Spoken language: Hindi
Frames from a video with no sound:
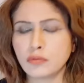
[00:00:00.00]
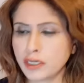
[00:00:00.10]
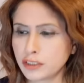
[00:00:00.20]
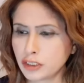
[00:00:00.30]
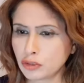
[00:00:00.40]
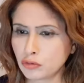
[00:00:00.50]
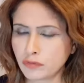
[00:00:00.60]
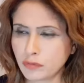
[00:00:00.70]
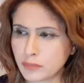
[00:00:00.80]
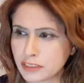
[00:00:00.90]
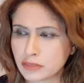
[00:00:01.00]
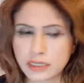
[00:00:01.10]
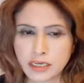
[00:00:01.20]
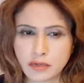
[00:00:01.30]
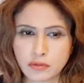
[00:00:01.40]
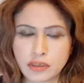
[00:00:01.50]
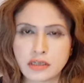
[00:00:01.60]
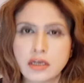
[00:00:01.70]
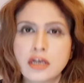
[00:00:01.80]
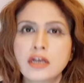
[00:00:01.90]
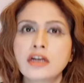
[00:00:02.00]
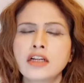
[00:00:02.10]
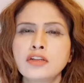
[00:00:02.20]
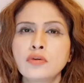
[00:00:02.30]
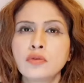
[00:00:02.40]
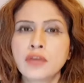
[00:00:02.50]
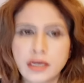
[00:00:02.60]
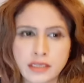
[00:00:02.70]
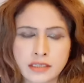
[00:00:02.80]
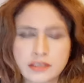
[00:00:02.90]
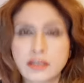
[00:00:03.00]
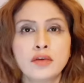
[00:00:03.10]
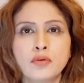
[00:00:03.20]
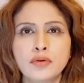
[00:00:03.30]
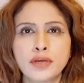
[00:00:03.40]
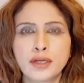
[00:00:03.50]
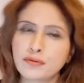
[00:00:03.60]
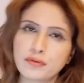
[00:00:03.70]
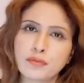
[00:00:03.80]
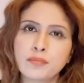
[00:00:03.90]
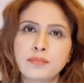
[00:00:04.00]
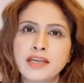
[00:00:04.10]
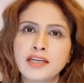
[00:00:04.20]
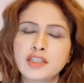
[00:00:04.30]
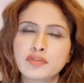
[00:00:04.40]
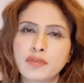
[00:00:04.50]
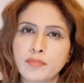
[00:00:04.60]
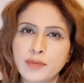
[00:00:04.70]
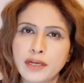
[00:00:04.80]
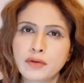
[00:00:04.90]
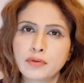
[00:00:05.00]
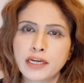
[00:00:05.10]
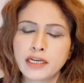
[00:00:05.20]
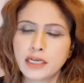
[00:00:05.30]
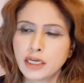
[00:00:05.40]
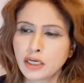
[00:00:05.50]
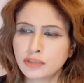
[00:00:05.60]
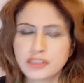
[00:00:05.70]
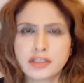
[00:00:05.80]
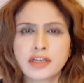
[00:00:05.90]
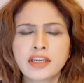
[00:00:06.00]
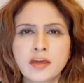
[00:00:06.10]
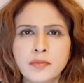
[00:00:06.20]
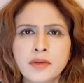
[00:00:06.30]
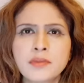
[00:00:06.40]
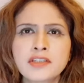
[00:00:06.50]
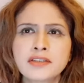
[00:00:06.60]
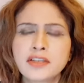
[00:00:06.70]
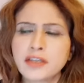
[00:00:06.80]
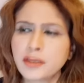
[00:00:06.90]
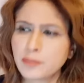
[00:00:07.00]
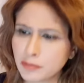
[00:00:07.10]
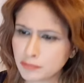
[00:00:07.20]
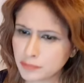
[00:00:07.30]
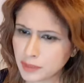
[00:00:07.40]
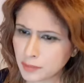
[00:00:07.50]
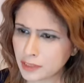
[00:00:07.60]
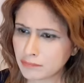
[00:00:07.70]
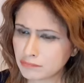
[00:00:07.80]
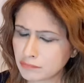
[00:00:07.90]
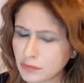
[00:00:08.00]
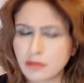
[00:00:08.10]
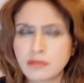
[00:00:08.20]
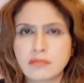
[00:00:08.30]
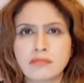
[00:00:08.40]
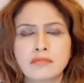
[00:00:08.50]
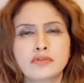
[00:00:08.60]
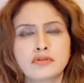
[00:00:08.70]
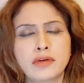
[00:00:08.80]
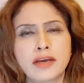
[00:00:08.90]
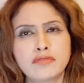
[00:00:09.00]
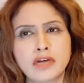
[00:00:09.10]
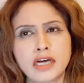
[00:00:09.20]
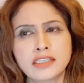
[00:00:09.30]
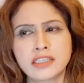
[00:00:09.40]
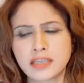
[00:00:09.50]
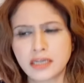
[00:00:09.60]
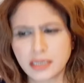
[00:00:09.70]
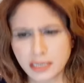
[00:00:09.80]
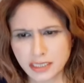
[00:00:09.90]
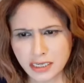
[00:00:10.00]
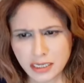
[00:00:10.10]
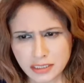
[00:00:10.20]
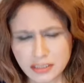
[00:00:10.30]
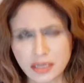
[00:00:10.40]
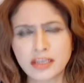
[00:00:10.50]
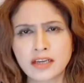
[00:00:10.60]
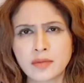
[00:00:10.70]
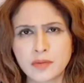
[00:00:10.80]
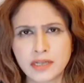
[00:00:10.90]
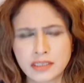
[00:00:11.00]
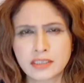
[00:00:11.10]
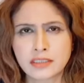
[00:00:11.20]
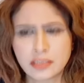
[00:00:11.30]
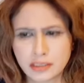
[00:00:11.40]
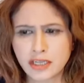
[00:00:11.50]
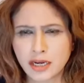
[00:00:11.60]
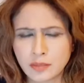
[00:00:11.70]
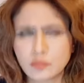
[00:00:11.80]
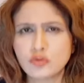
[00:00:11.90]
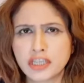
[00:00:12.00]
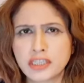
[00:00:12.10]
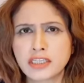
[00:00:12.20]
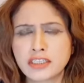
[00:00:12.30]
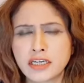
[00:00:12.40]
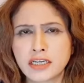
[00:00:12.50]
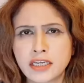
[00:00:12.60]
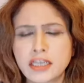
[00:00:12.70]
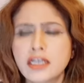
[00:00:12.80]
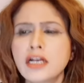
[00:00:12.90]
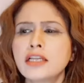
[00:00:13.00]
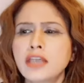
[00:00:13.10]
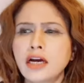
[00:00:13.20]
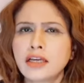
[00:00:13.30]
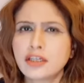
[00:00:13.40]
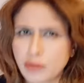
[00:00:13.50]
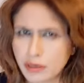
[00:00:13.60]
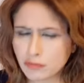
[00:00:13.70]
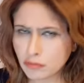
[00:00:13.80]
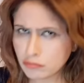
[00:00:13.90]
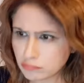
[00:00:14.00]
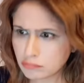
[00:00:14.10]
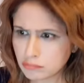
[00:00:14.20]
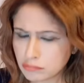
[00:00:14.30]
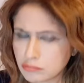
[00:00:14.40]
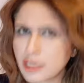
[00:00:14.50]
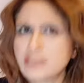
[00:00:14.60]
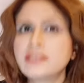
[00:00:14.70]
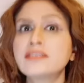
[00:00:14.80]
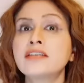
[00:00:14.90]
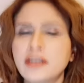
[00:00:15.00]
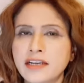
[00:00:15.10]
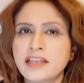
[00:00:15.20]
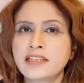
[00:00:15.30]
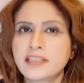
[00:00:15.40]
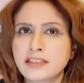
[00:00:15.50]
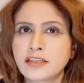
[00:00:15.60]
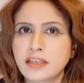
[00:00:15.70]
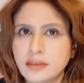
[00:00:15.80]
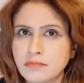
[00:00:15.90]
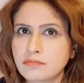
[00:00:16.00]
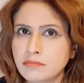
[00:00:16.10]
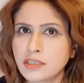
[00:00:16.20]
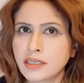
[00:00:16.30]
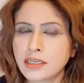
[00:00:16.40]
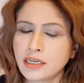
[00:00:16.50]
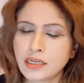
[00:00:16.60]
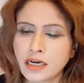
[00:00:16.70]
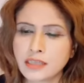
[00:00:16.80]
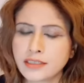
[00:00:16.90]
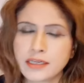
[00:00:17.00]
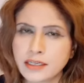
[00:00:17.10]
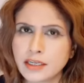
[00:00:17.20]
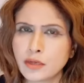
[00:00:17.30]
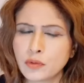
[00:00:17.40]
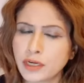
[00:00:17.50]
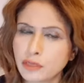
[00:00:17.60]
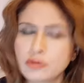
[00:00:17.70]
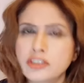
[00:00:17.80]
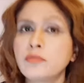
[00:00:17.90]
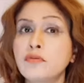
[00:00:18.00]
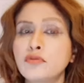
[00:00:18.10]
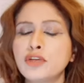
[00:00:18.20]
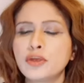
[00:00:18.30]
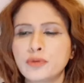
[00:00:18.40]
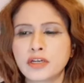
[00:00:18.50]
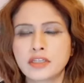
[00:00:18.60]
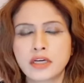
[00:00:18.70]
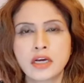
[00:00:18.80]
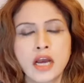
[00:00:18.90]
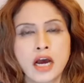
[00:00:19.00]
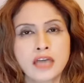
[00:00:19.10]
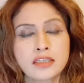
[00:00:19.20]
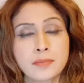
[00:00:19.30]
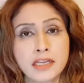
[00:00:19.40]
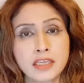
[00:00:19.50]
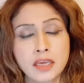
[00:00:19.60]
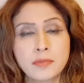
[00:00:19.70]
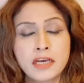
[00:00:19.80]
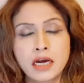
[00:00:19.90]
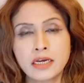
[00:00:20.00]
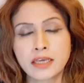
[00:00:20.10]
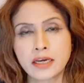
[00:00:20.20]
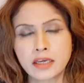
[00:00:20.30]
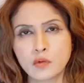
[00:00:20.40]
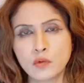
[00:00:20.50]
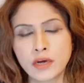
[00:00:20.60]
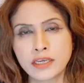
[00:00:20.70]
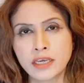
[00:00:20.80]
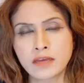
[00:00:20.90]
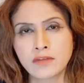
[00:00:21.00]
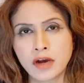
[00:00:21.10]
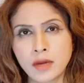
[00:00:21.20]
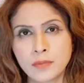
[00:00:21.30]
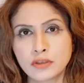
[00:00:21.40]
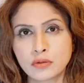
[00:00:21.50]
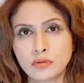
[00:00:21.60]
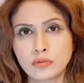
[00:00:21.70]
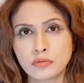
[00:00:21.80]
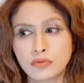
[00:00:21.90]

हो रहा था तो वो बस कहीं कोई गलत हो गया या सही हो गया तो वो बैरियर्स जो है ब्रेक हो गए तो इस तरह की खबरें भी चलती रही फिर ये भी जो है वो कहा जाता रहा कि ये इस तरह की खबरें दरअसल जानबूझ के दी रही हैं ताकि जो है वो रास्ते से हटाया जा सके यानी ये कहा जाए कि ये हो रहा है तो असल में वो नहीं हो रहा था अच्छा फिर ये भी कहा गया कि हुआ ये कि वहाँ पर तो